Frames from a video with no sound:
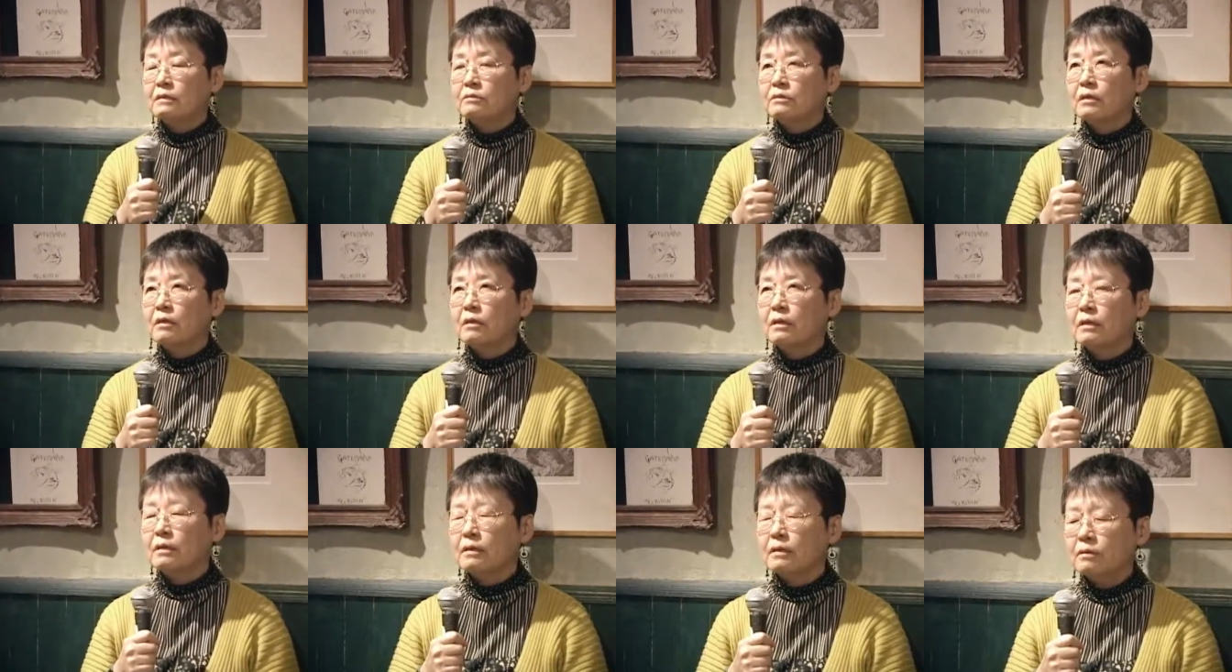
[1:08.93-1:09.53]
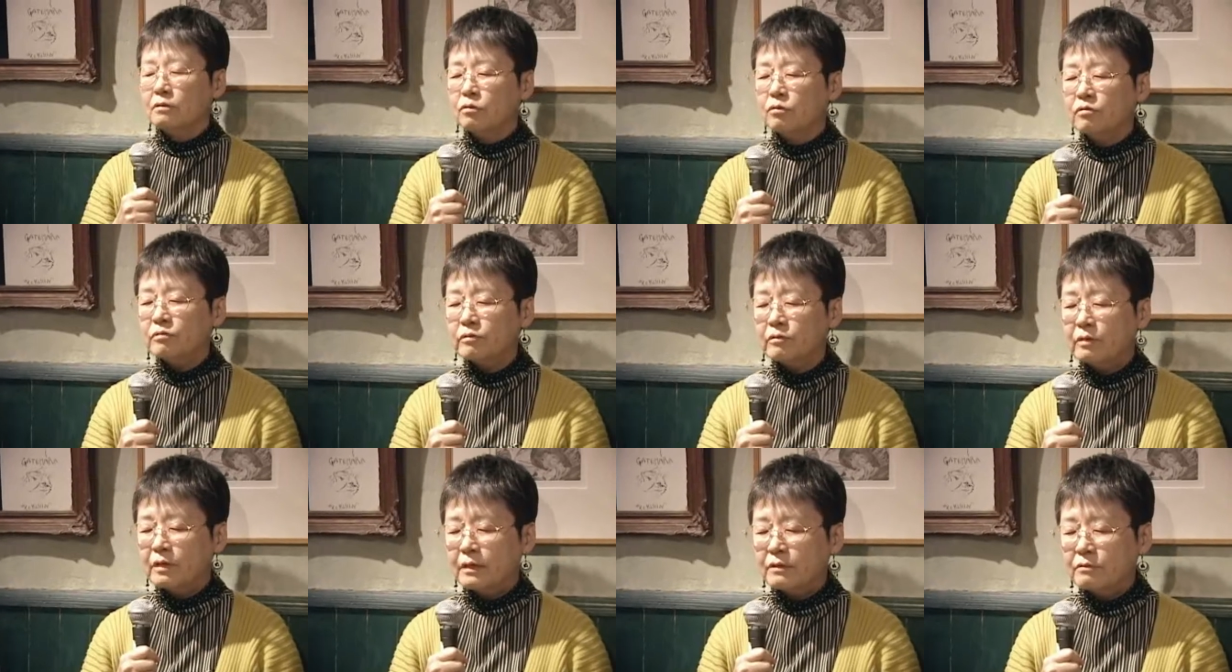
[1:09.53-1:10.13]
で
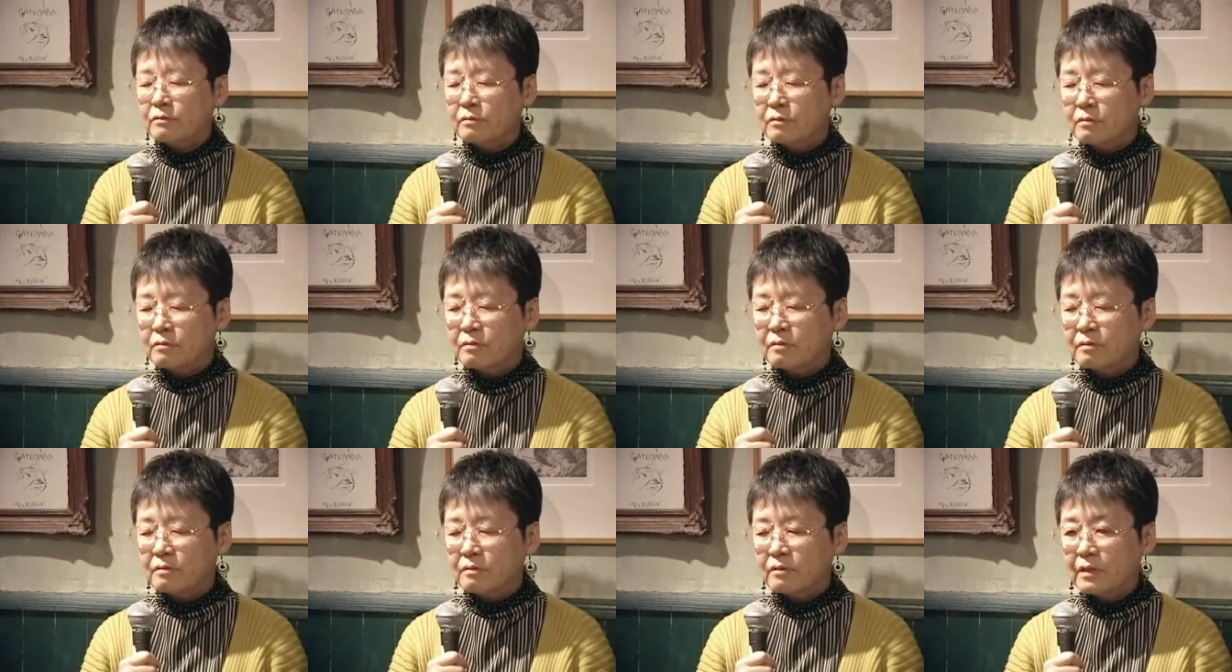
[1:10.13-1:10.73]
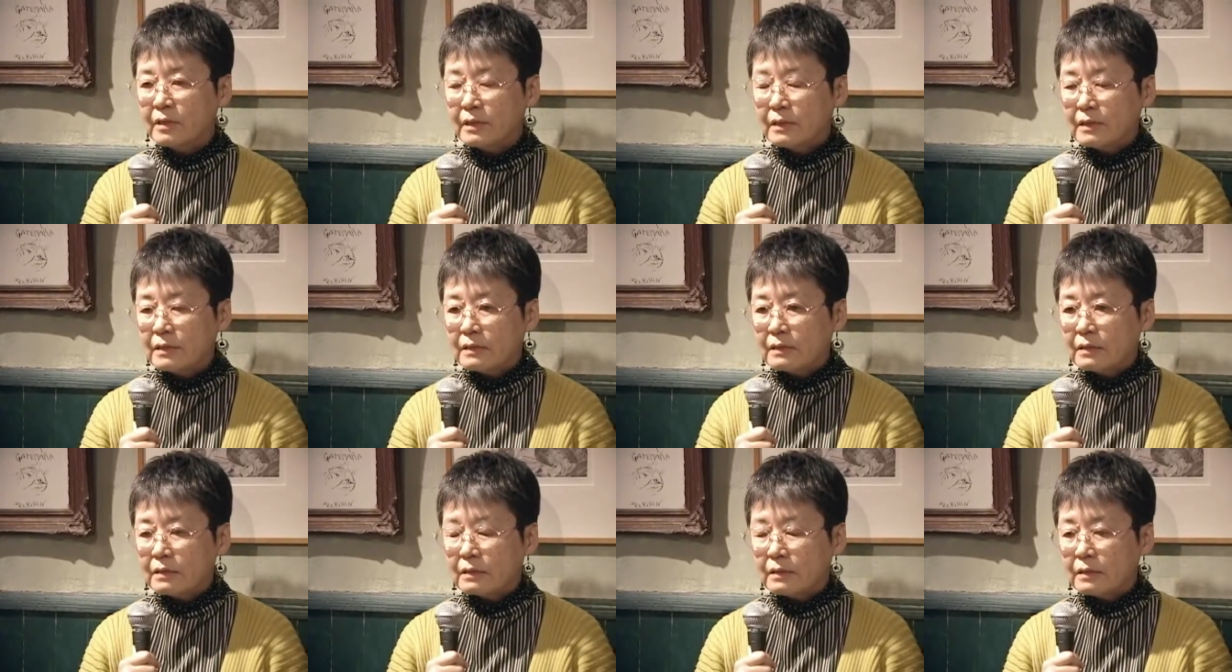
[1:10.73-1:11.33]
あの、
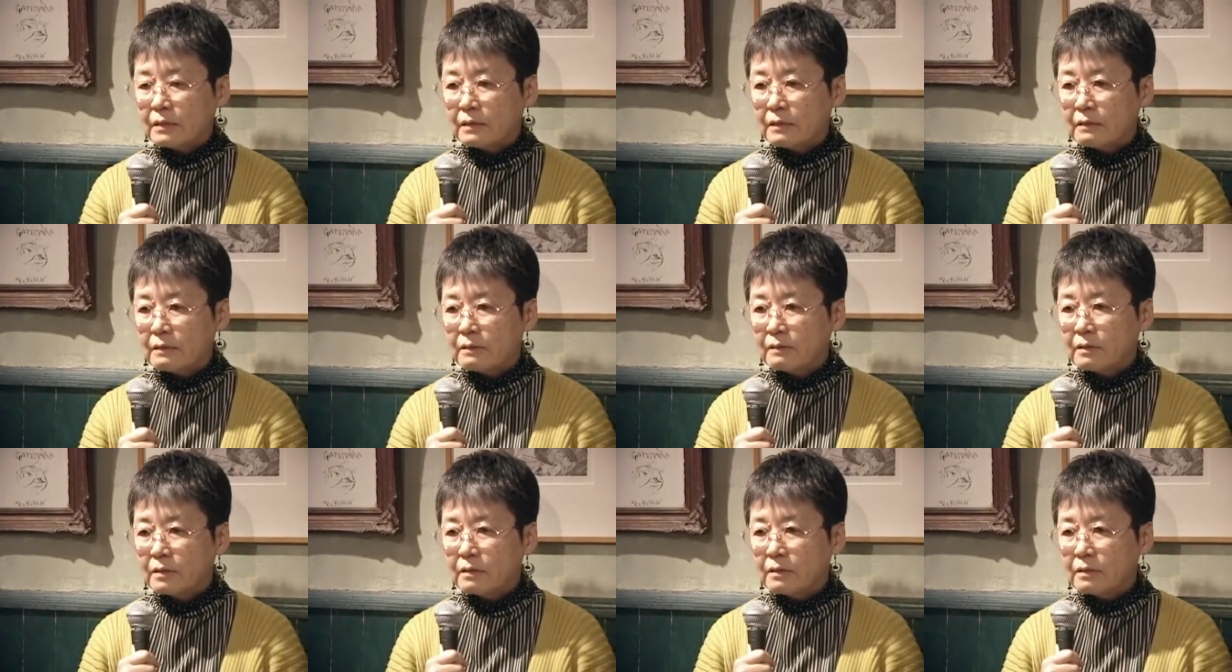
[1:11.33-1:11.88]
えー、